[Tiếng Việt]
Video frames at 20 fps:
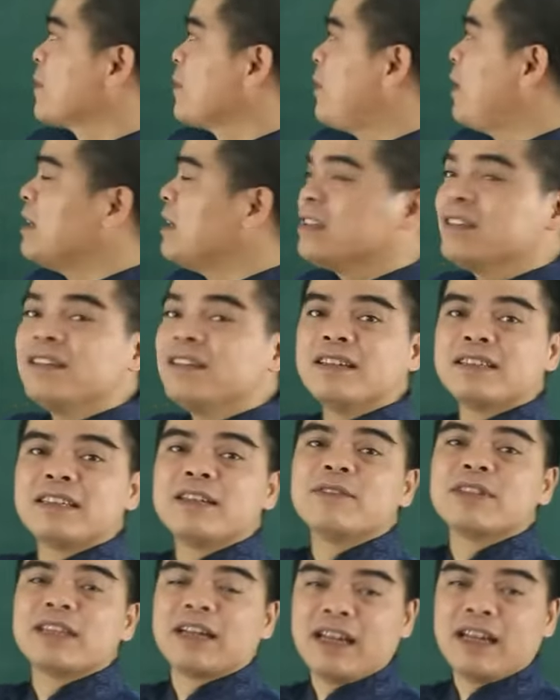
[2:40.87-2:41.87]
đó là những người
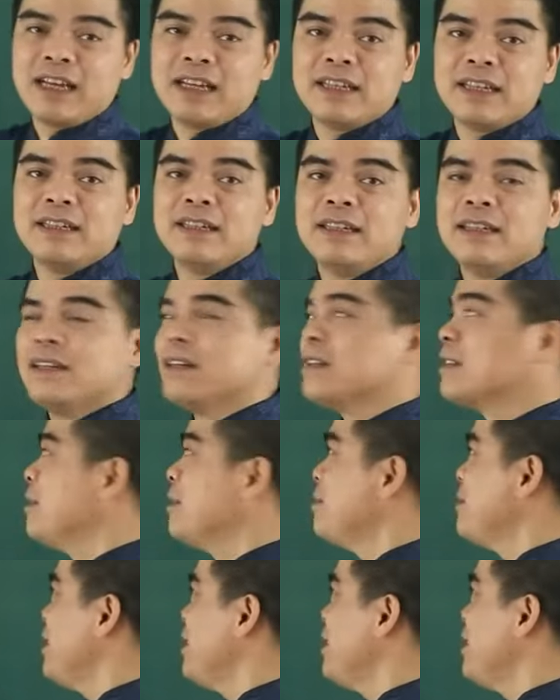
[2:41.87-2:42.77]
sinh vào tháng 2 tiếp